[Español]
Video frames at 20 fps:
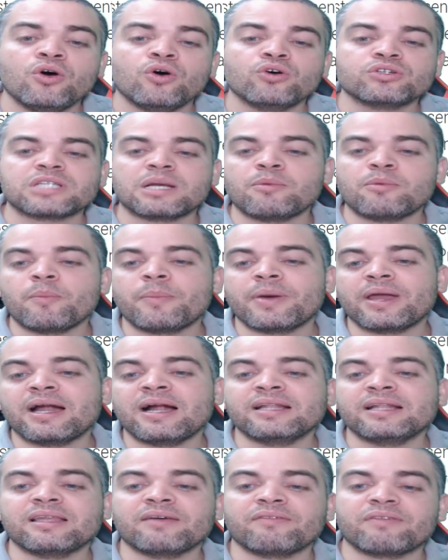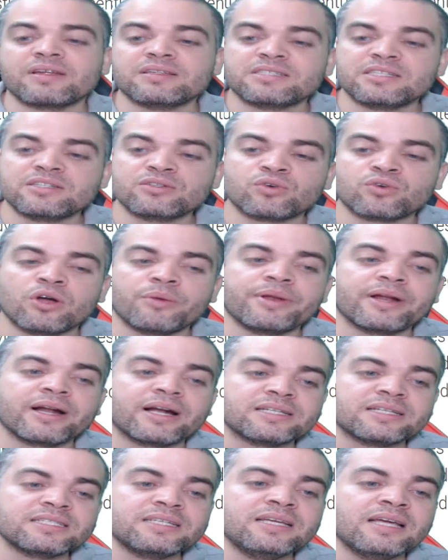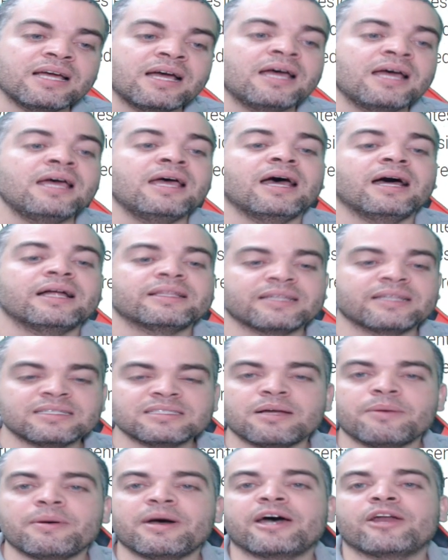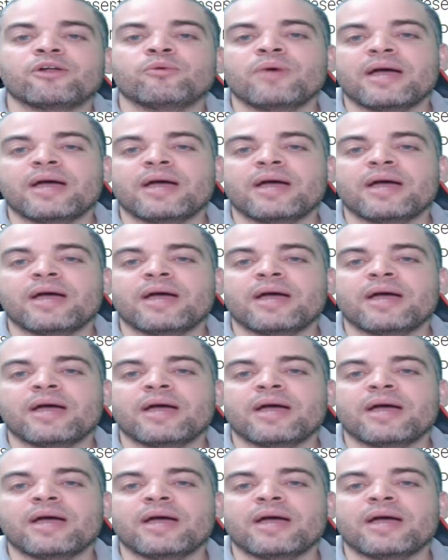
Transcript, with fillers: José Ramón Peralta, Francisco Javier García, Andrés Navarro.